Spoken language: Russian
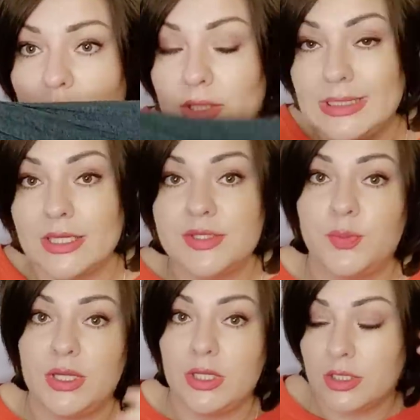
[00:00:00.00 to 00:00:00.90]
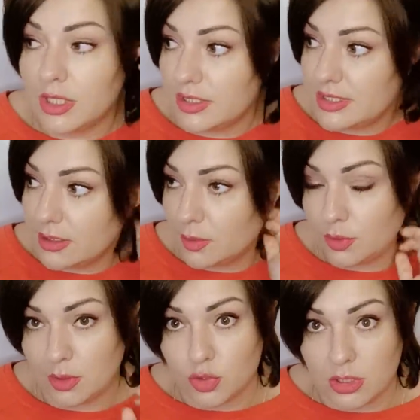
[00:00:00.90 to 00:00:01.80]
Я теплее не хотела,
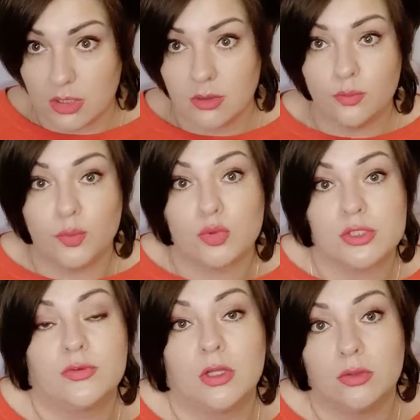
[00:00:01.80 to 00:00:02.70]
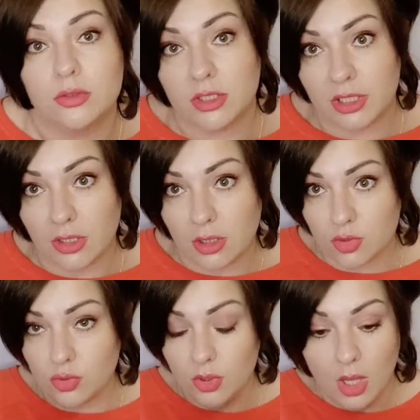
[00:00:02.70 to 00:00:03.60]
потому что э, просто в колготках я не
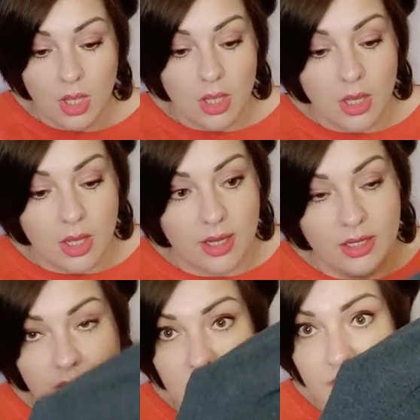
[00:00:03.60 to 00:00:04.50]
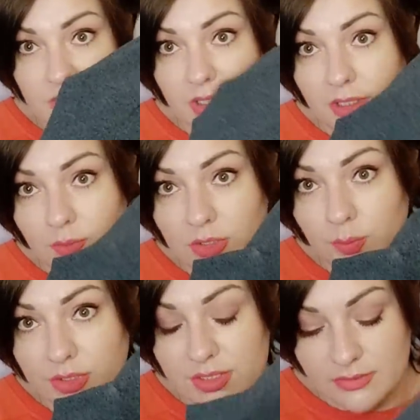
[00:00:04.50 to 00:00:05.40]
хожу, а эти взяла именно
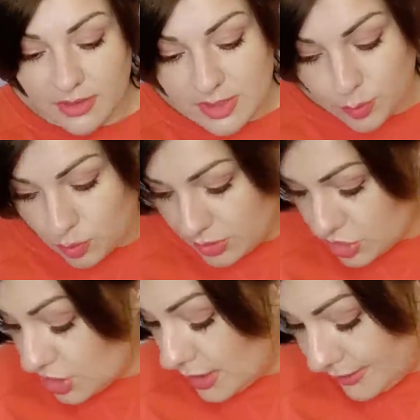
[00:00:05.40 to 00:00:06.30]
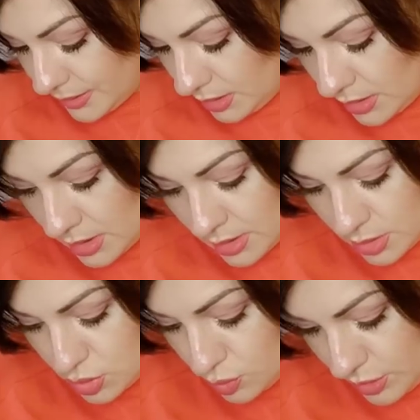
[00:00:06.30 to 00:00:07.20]
пододевать под штаны,
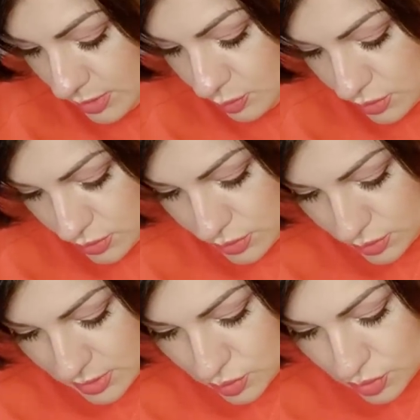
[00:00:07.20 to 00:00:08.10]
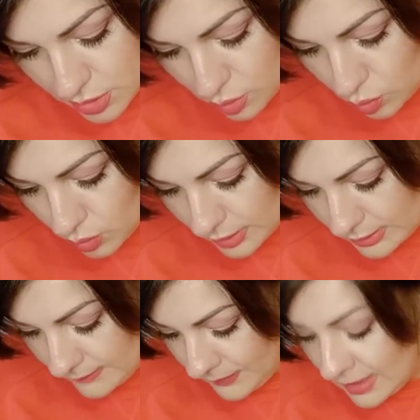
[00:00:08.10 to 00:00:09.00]
чтобы не мерзнуть. У нас уже холодно.
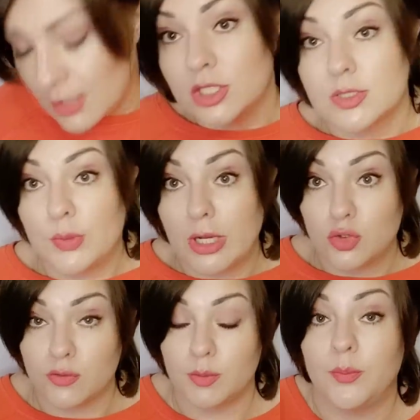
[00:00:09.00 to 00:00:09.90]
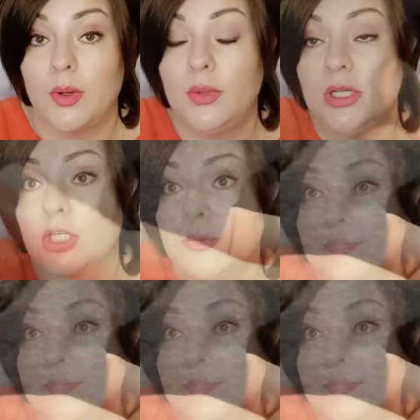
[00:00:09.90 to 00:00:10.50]
Сейчас покажу вам их поближе.